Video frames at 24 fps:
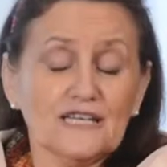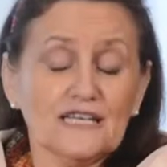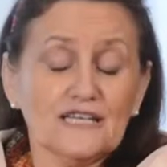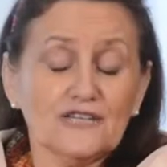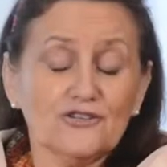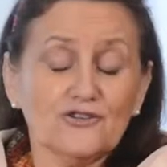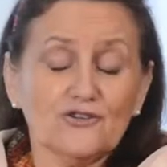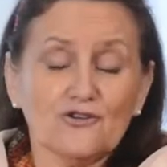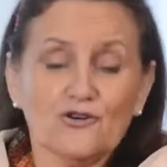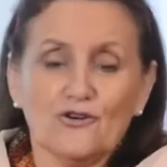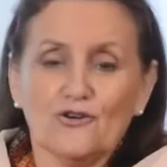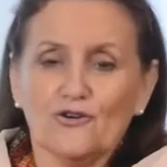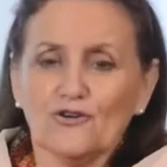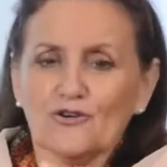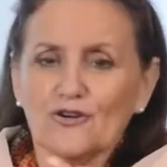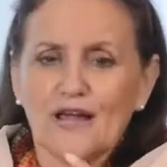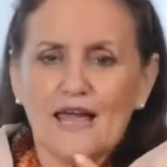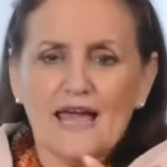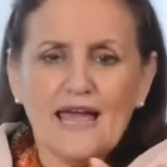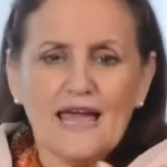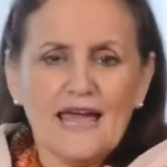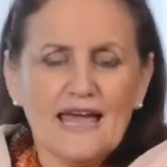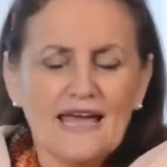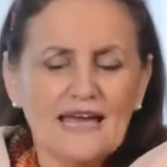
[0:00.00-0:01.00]
y en dolor
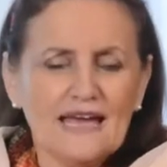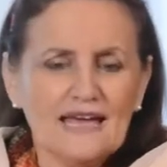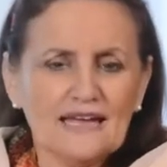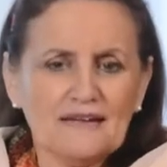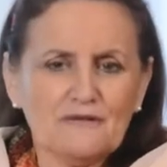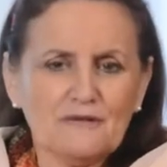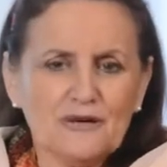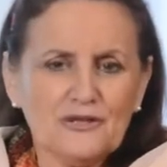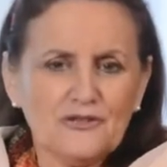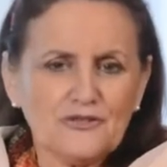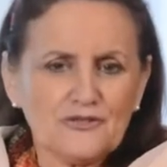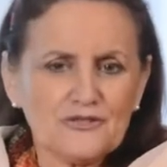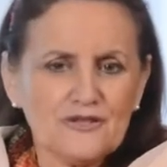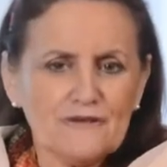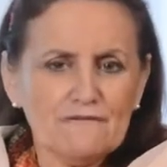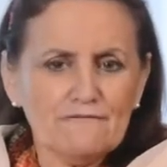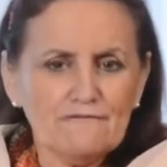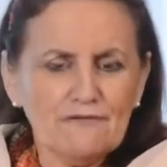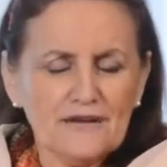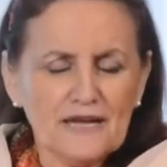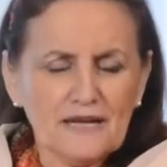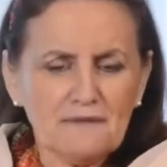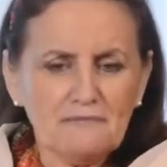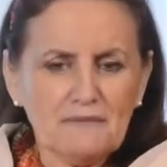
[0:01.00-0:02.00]
eh, cuando se
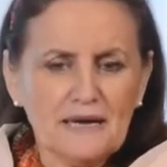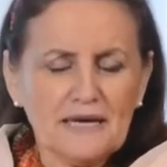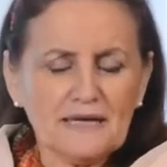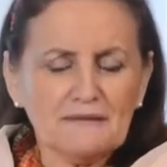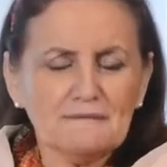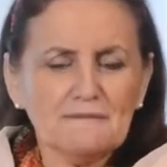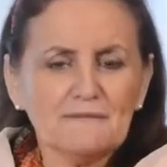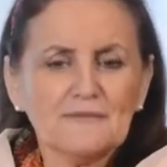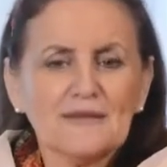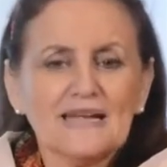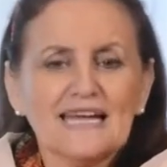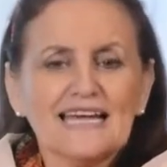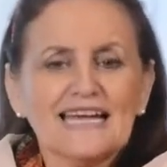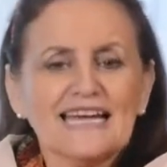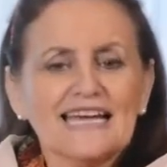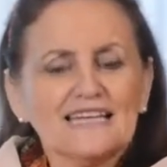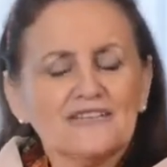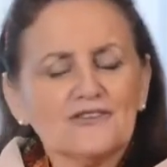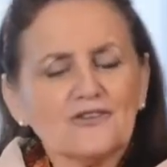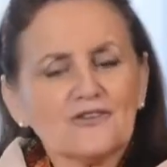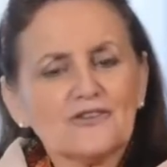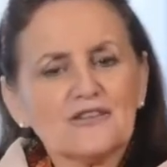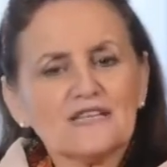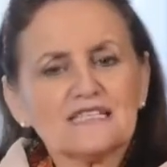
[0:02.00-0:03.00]
enferman.
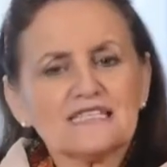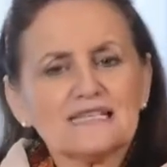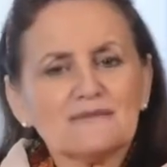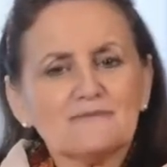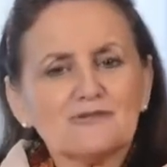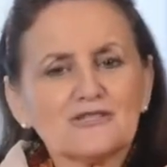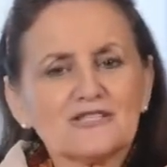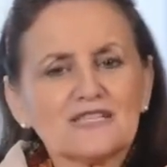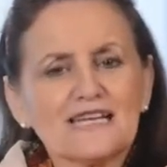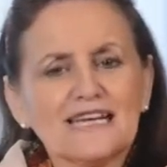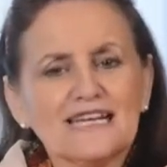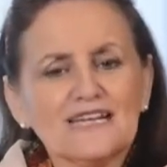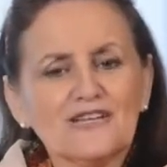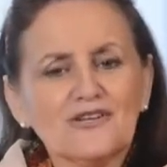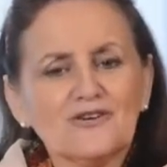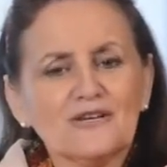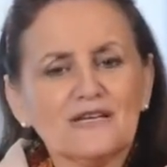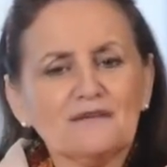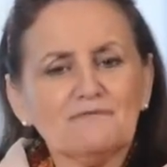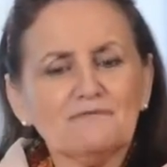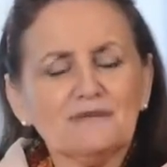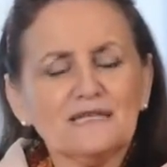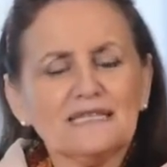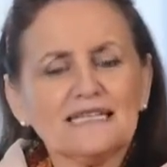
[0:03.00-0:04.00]
Entonces hemos
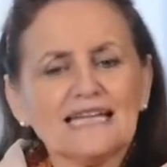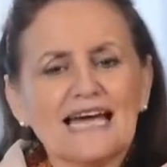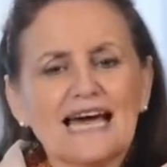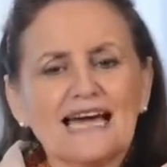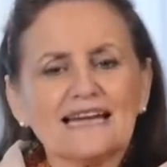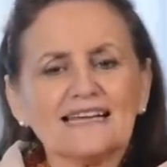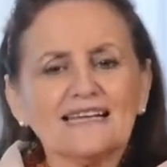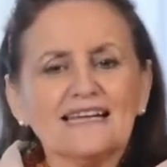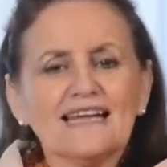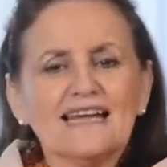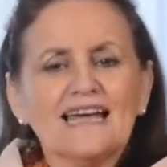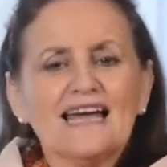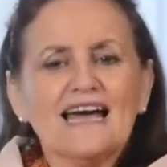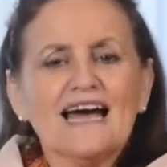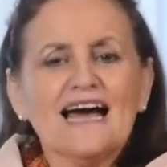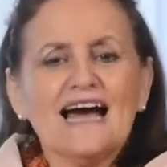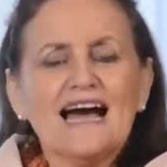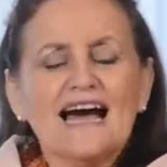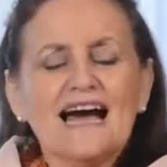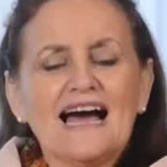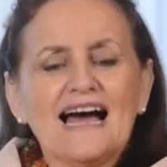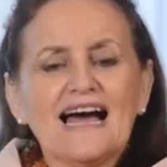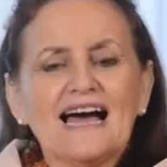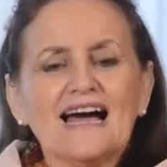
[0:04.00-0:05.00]
querido invitar
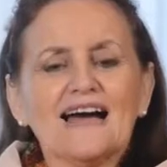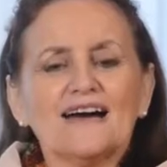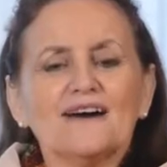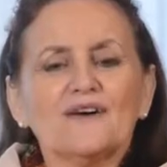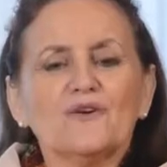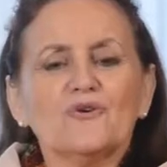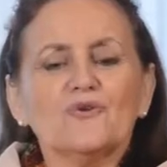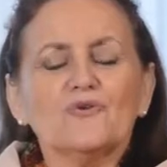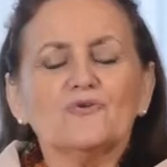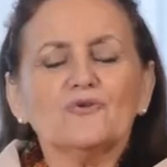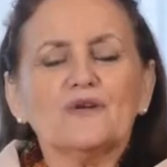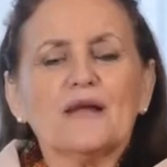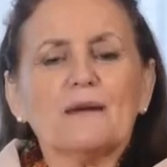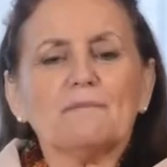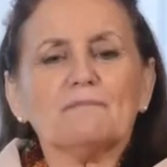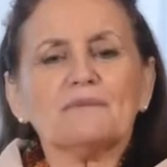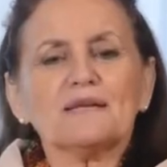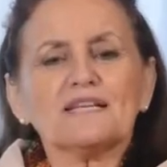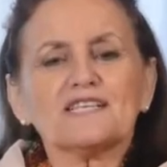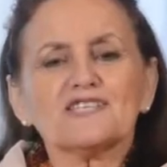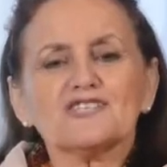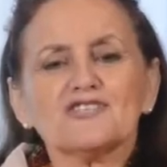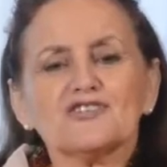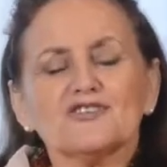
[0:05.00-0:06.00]
a una
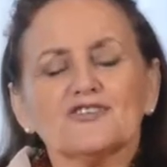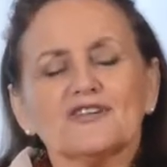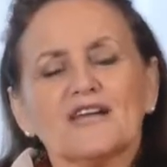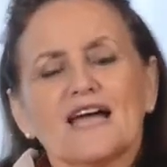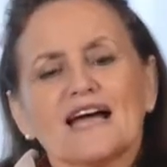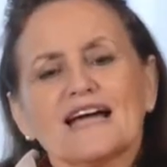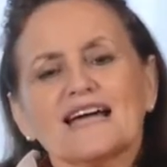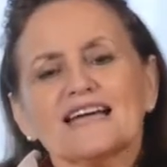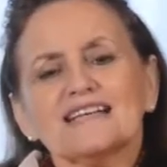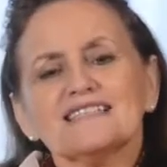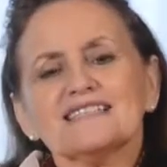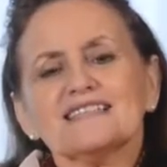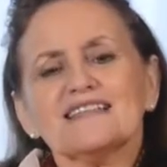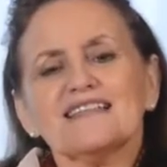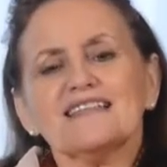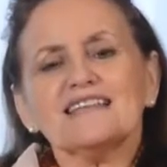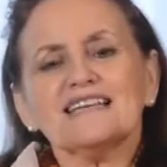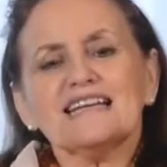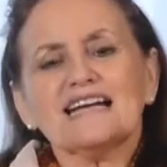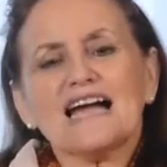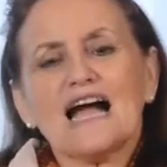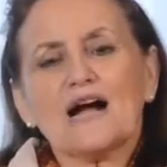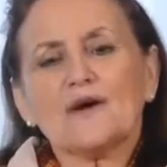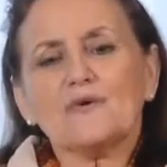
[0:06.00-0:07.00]
persona que se
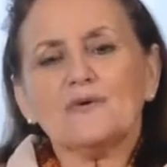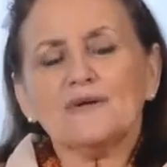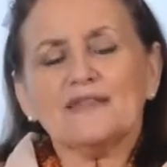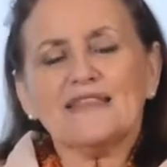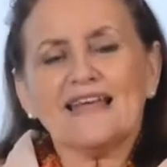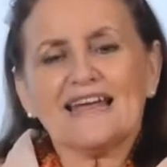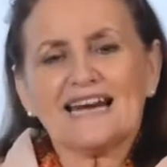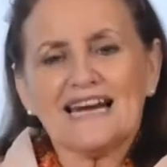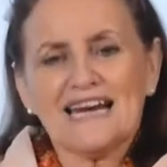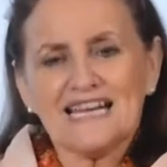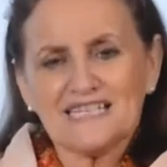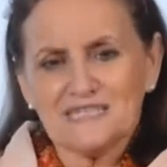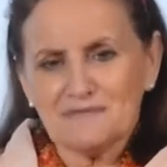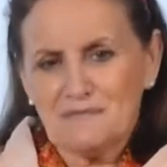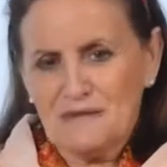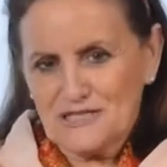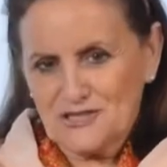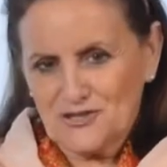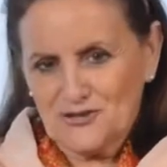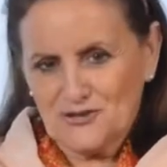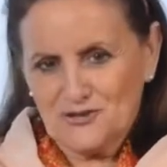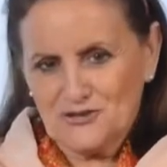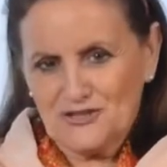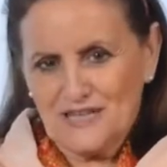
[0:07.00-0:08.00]
dedica a cuidar a las
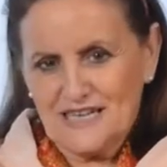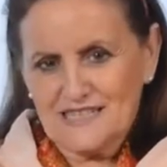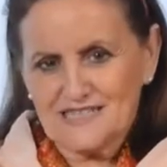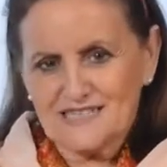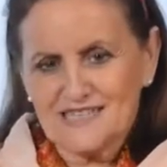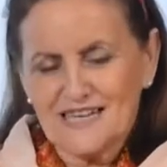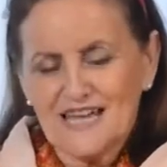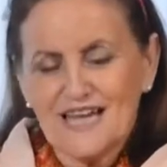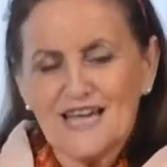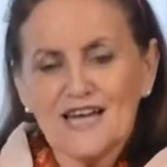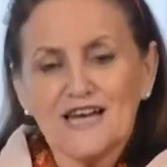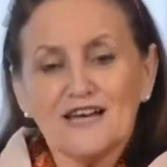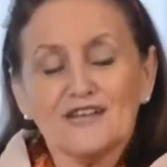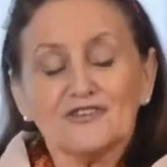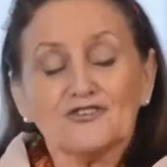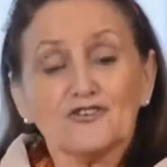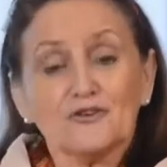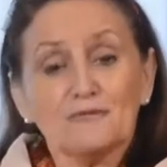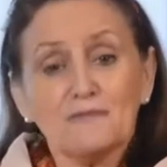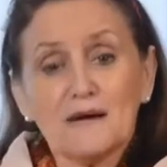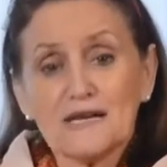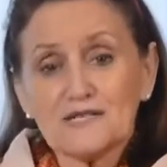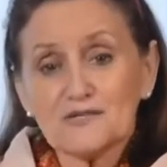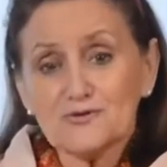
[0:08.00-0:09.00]
mascotas.
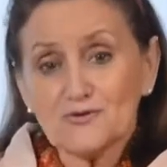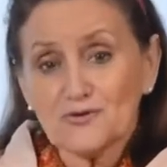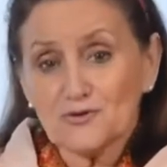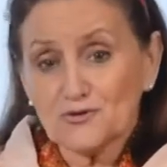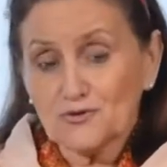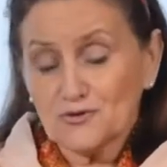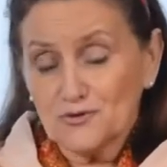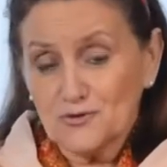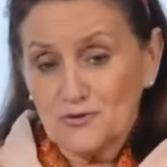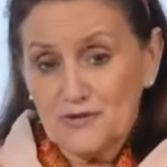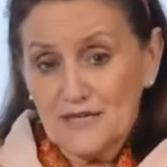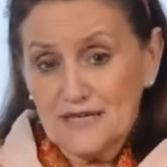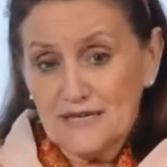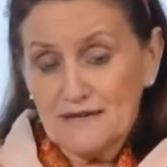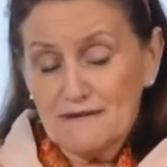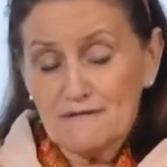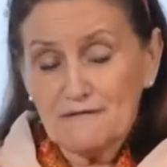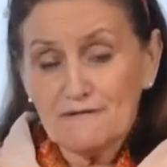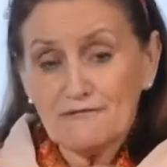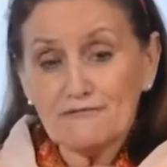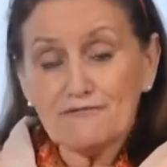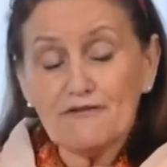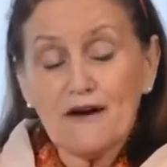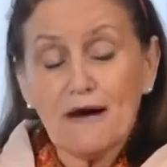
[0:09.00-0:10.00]
Tomás Urturi
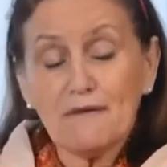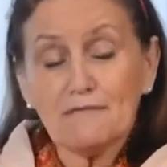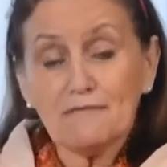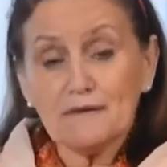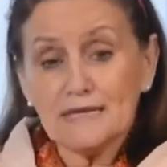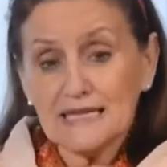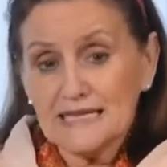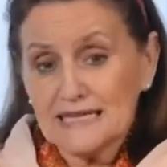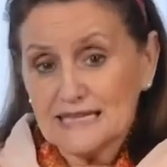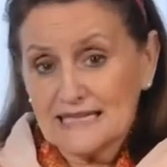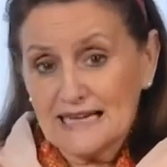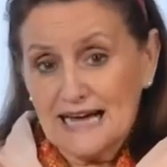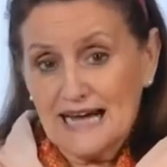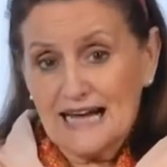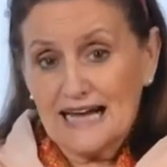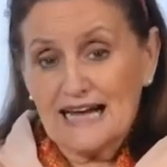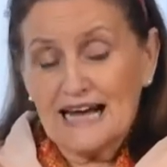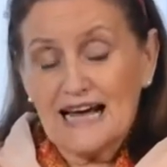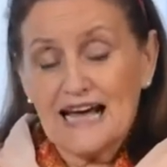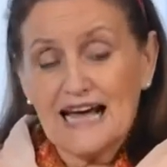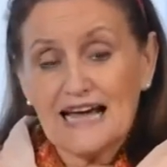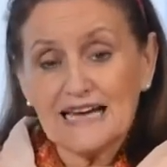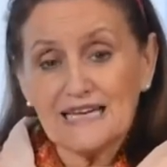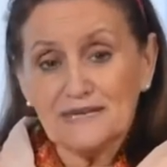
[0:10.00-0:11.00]

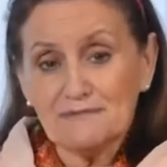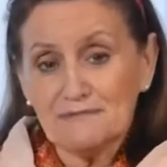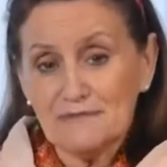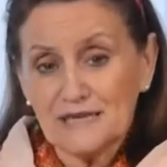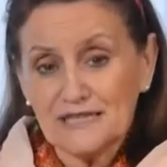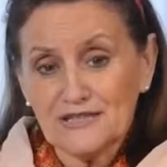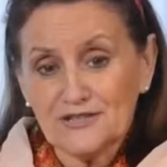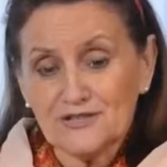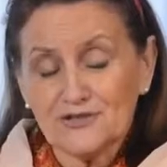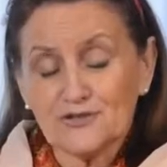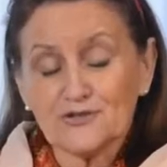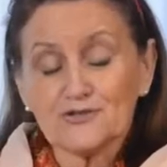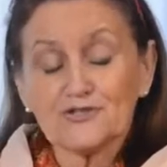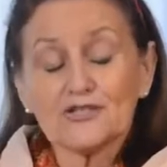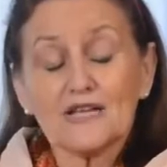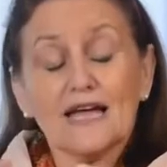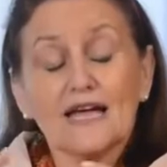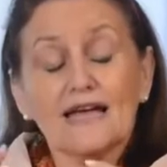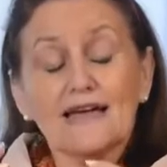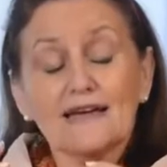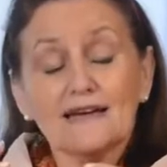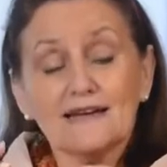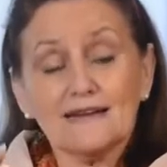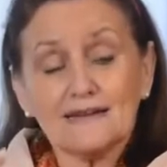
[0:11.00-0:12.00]
fabrica alimentos
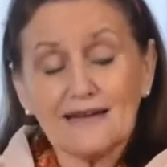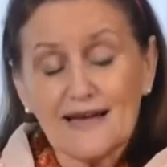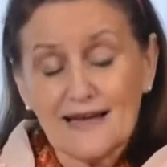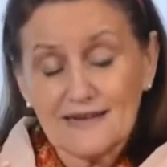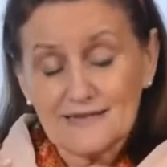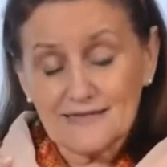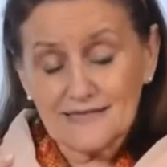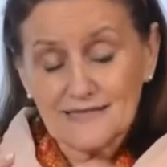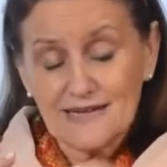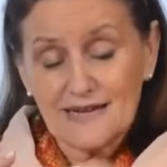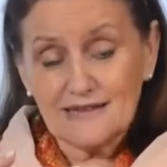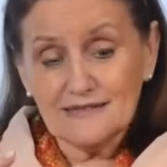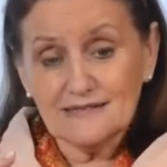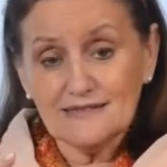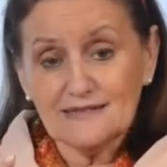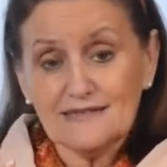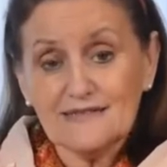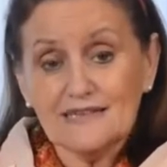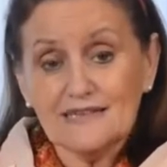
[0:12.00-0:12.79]
en casa,